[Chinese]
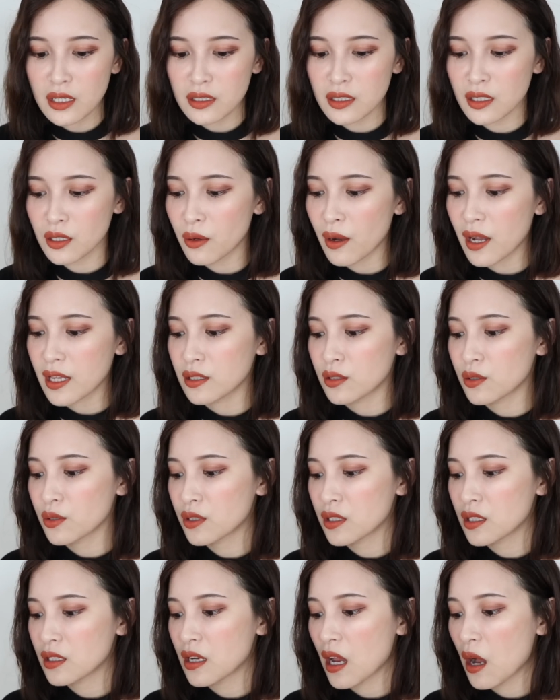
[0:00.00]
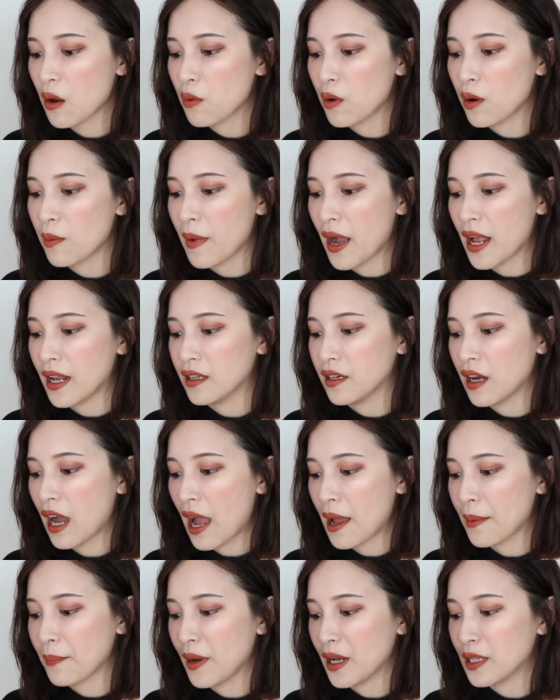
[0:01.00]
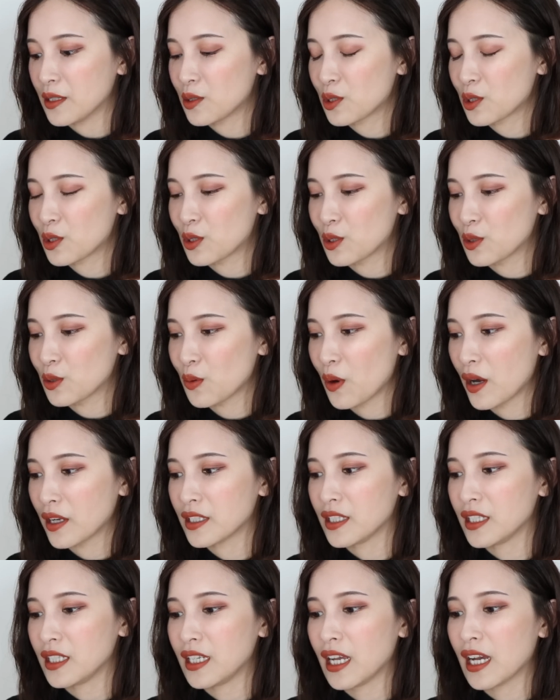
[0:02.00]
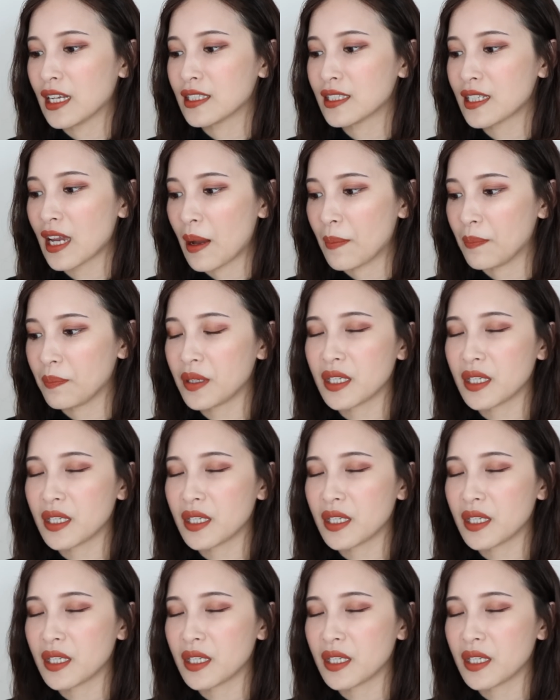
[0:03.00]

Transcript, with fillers: 这款就是让我买了还蛮失望的一样产